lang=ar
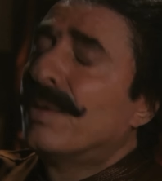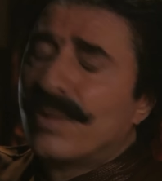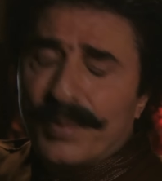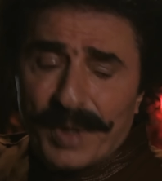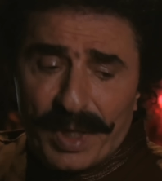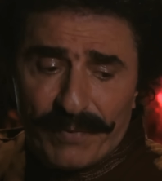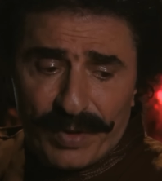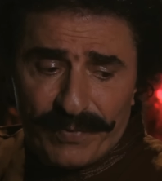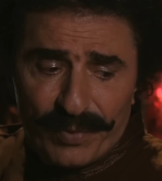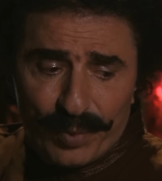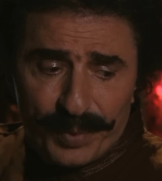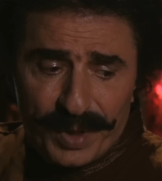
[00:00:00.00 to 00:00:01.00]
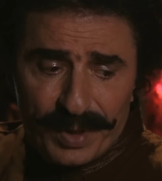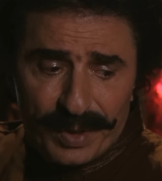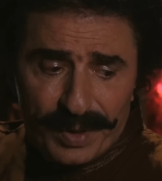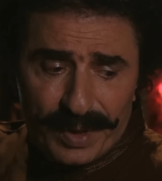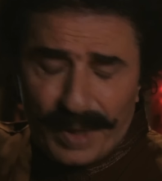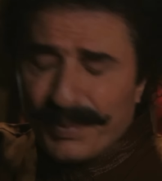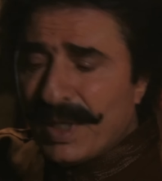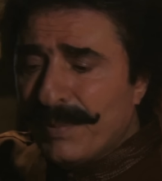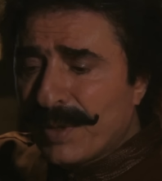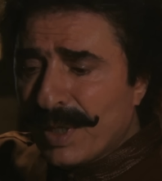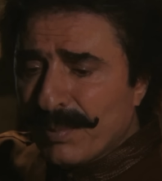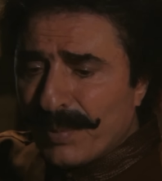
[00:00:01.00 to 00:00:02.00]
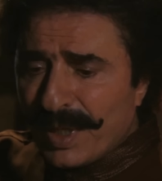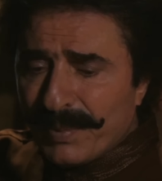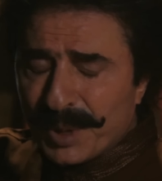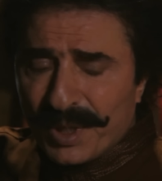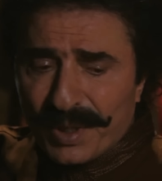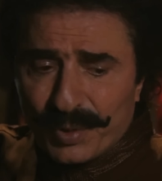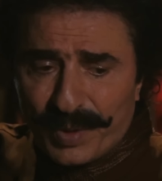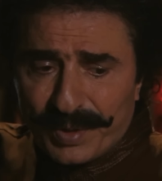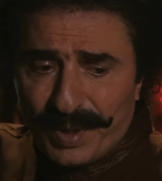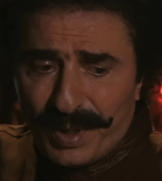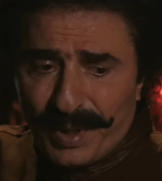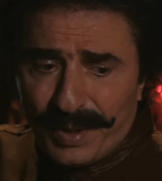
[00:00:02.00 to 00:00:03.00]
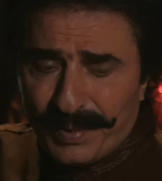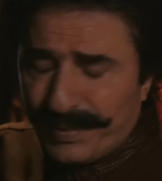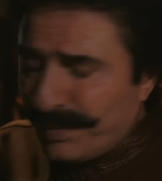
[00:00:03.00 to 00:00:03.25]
قومي يا عفاف قومي عبي لي بري مشان توضأ